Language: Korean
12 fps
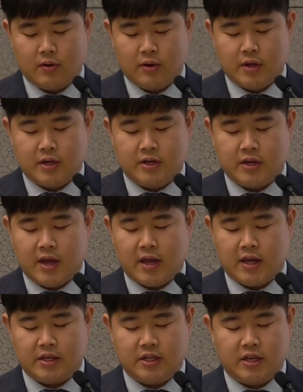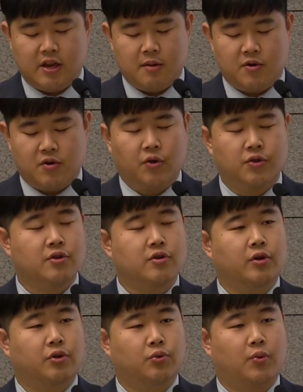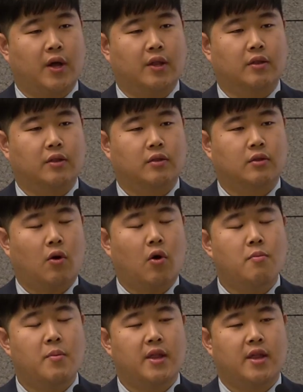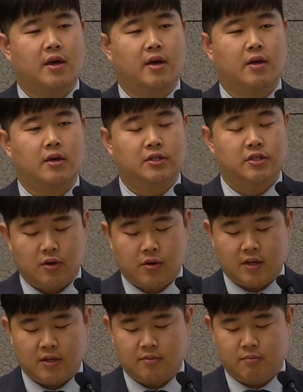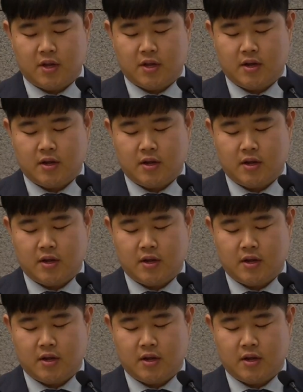그에게 신임을 얻는 것 또한 얼마나 싫었겠습니까?